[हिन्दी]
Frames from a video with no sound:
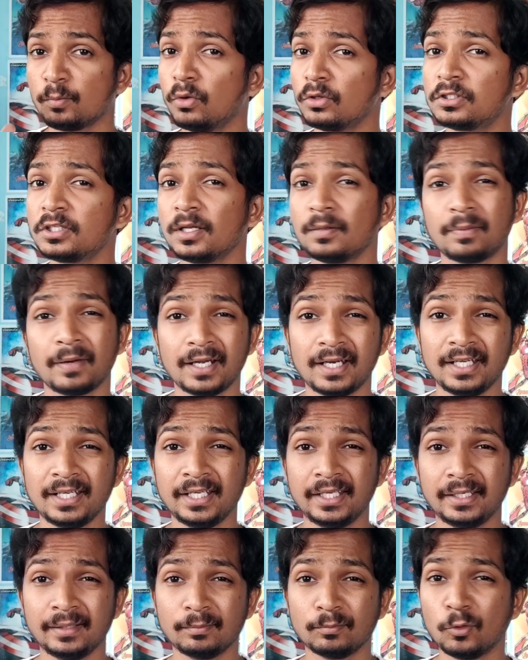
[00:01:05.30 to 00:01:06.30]
बुचर भले
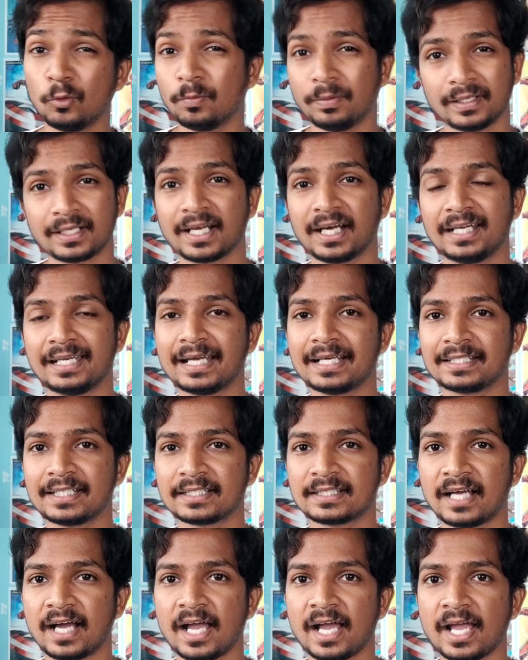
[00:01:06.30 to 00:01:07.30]
ही मुंह पर गालियां
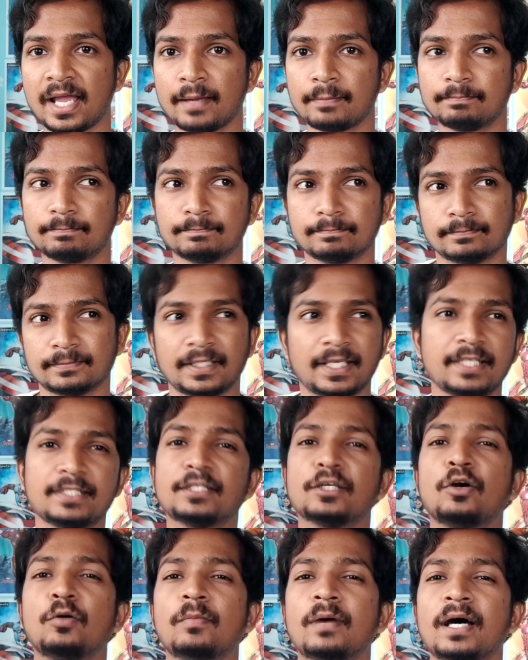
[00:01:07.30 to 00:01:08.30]
देता है
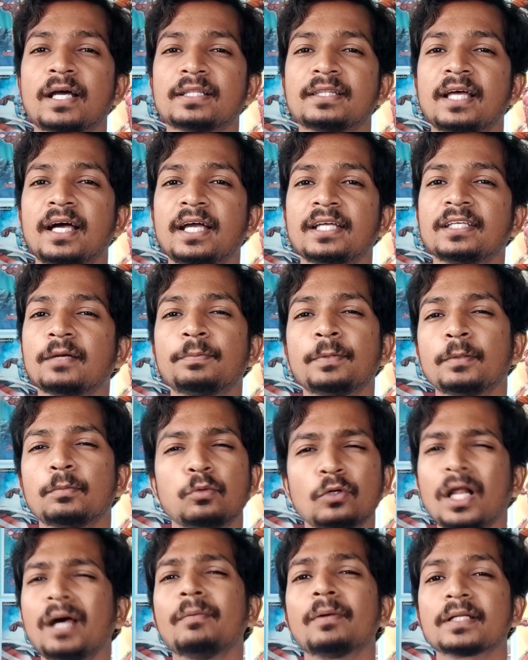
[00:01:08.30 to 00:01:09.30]
किसी को मारता है या फिर
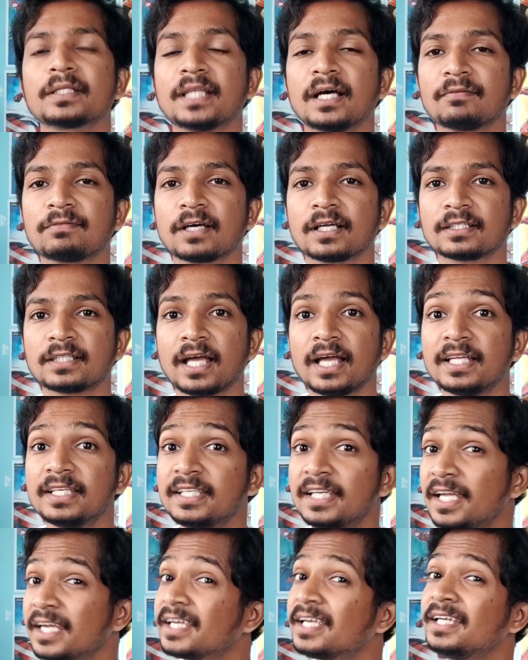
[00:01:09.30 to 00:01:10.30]
बुरा बर्ताव करता है
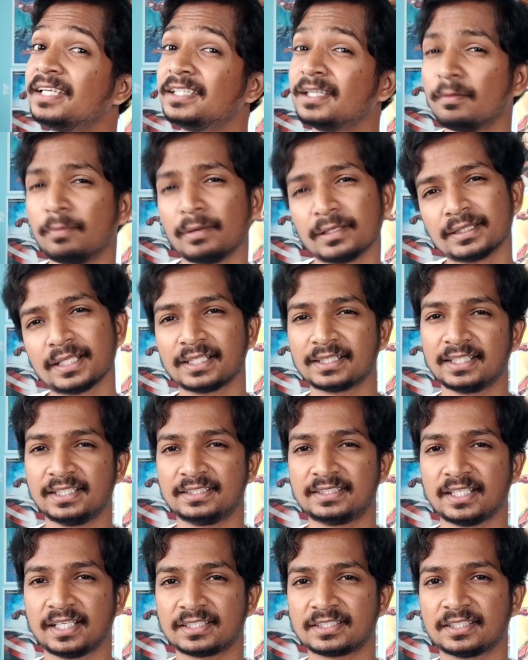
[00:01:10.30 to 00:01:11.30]
लेकिन यह बंदा दिल
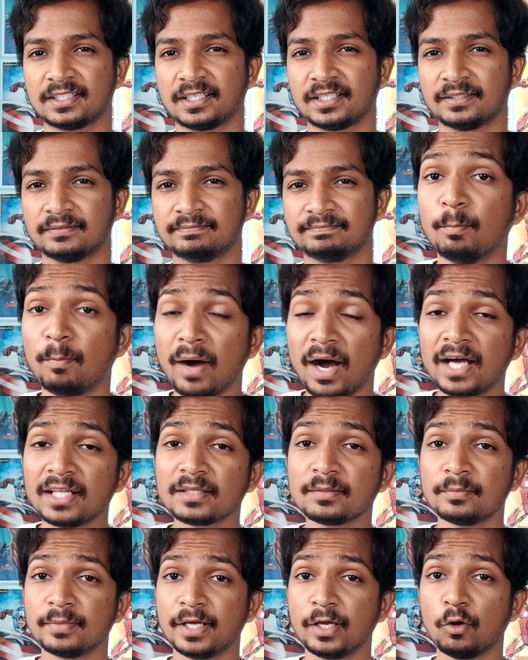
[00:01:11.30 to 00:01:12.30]
से अच्छा है
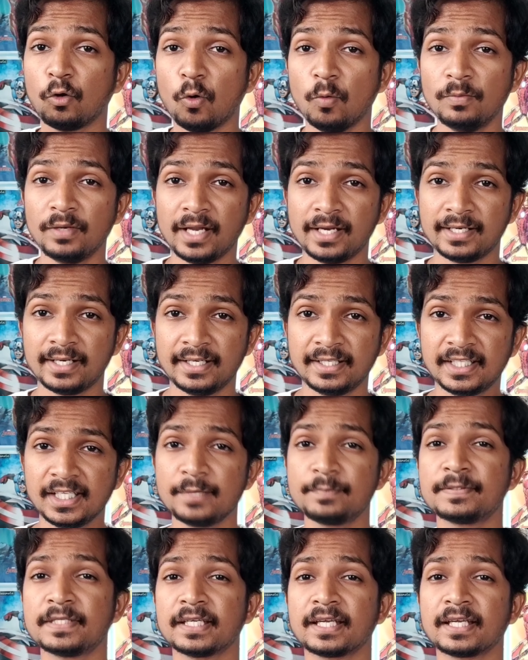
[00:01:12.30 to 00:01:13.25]
बाद में होमलैंडर डीप